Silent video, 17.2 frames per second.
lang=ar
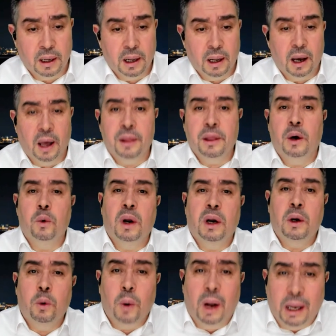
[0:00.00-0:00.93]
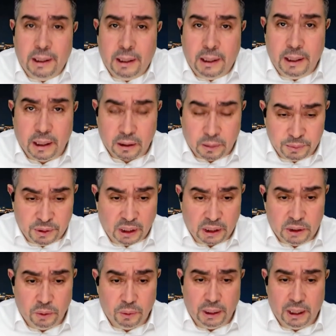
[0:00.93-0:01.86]
هذا هو الوعي اللي راكم
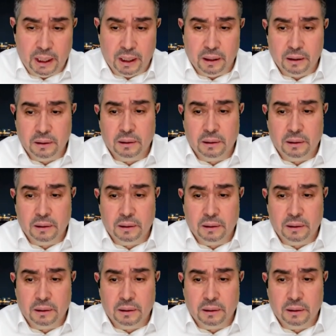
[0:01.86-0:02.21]
تحكيو عليه